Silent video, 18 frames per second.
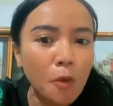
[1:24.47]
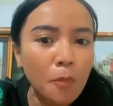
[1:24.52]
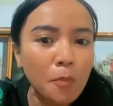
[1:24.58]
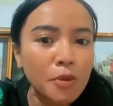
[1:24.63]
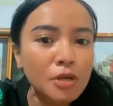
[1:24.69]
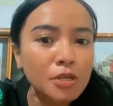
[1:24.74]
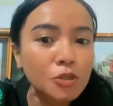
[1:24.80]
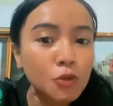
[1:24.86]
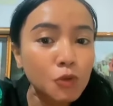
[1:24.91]

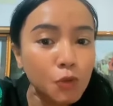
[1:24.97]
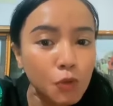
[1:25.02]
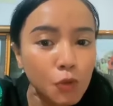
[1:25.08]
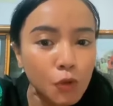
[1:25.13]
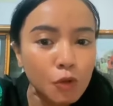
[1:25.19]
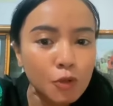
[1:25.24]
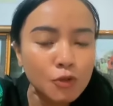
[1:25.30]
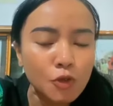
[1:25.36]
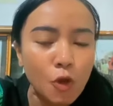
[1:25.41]
sopir
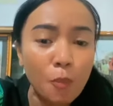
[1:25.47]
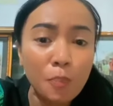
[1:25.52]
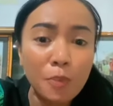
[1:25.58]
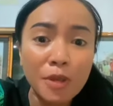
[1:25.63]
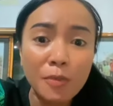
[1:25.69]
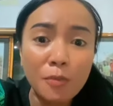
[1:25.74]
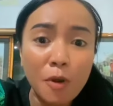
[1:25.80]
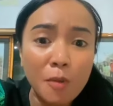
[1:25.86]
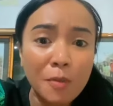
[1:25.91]
truk,
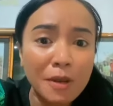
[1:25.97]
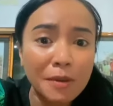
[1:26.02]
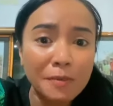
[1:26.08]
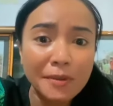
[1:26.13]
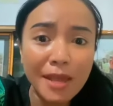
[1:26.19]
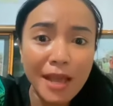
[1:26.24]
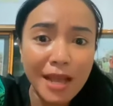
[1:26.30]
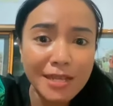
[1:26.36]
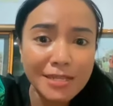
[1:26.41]
sopir mobil
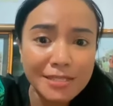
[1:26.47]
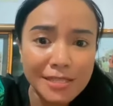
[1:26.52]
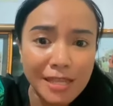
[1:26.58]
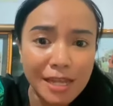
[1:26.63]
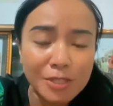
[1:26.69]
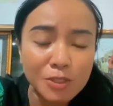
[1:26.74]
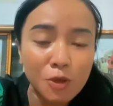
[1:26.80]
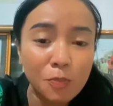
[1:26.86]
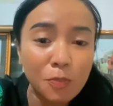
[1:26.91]

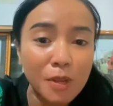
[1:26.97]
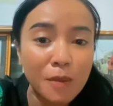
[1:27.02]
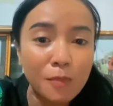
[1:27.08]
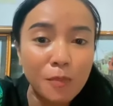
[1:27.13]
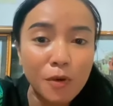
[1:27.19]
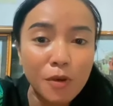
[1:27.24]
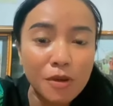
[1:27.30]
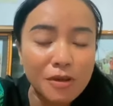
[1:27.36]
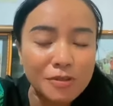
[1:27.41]
biasa, sopir
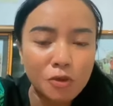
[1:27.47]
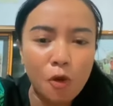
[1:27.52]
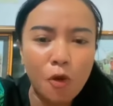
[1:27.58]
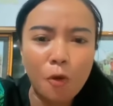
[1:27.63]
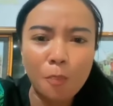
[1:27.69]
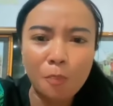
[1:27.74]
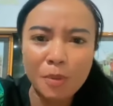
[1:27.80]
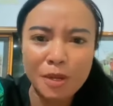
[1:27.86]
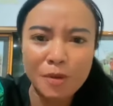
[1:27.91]
mo
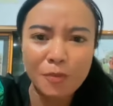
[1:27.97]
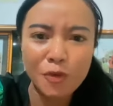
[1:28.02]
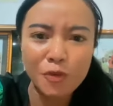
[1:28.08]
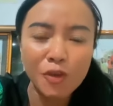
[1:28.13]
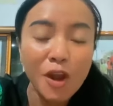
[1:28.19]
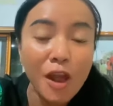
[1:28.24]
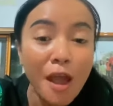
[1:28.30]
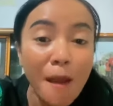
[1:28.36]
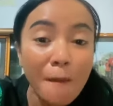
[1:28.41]
sopir
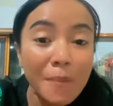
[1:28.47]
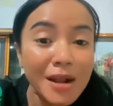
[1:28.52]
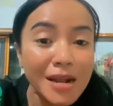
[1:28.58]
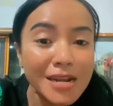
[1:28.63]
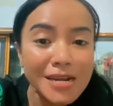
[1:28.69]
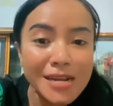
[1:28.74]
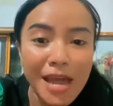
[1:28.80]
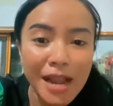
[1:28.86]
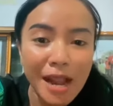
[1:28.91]
motor,
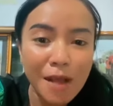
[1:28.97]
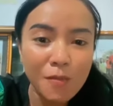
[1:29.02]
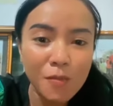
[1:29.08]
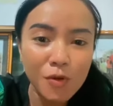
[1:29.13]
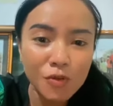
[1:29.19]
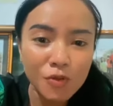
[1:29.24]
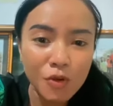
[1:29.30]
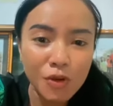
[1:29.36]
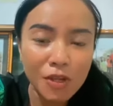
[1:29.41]
pengendara
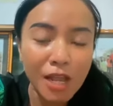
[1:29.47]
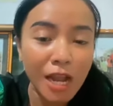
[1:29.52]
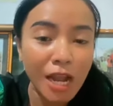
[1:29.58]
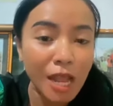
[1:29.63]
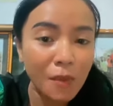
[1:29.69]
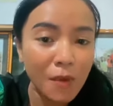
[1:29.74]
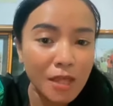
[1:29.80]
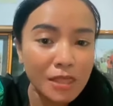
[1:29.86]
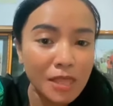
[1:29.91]
motor
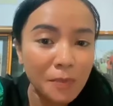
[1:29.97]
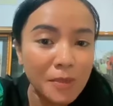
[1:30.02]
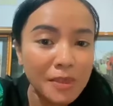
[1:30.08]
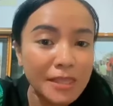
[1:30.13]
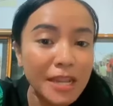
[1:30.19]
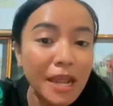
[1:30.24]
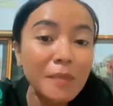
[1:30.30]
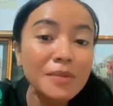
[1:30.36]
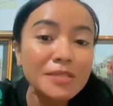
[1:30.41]
yang lewat tapi
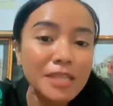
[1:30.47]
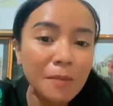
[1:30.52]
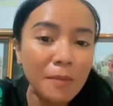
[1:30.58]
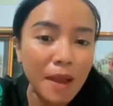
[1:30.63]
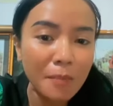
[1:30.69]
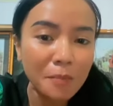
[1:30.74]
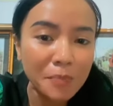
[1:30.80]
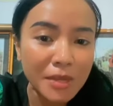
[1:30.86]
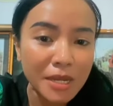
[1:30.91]
tidak bisa
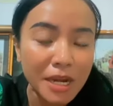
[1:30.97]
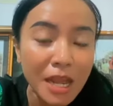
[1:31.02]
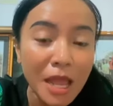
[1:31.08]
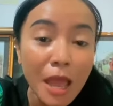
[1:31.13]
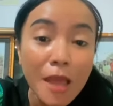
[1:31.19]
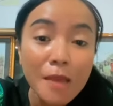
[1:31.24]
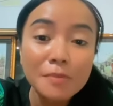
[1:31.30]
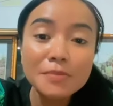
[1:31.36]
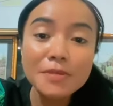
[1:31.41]
mampir,
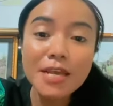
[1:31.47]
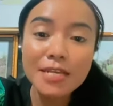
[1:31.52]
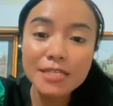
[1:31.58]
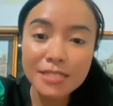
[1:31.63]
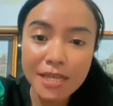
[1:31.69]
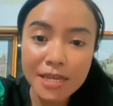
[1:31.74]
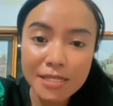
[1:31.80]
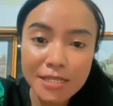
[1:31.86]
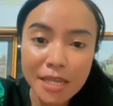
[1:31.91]

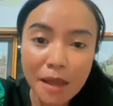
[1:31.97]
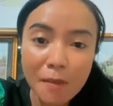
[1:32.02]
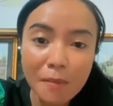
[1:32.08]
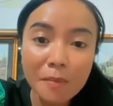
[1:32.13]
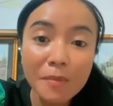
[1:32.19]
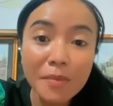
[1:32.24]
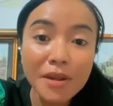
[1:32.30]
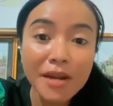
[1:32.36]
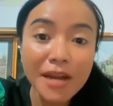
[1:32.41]
biasanya
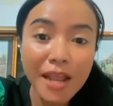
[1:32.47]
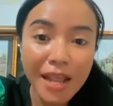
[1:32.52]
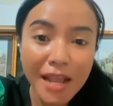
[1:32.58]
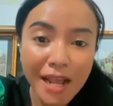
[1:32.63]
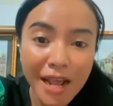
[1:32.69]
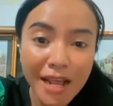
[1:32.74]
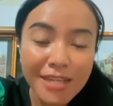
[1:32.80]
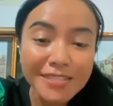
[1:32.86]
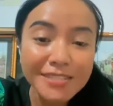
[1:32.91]

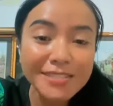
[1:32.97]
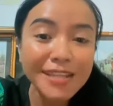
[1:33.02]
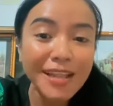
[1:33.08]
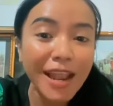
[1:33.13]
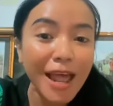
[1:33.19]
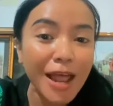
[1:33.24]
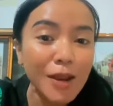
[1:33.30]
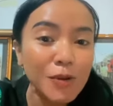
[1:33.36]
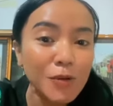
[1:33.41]
mereka
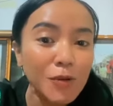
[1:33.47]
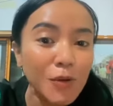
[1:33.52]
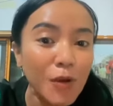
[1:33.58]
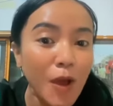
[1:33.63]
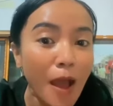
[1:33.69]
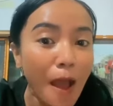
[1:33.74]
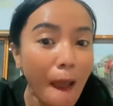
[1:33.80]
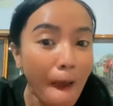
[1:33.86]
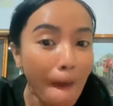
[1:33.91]
selalu